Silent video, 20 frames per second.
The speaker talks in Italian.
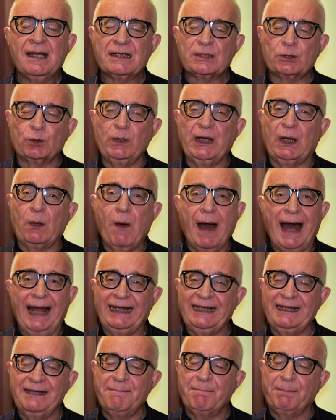sui
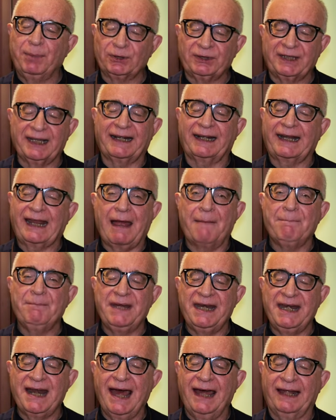quali poter
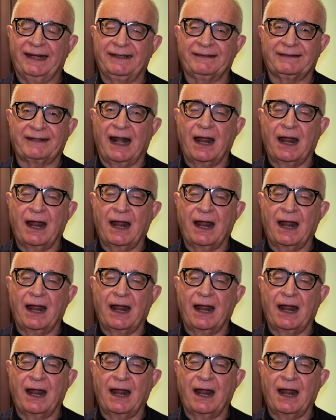camminare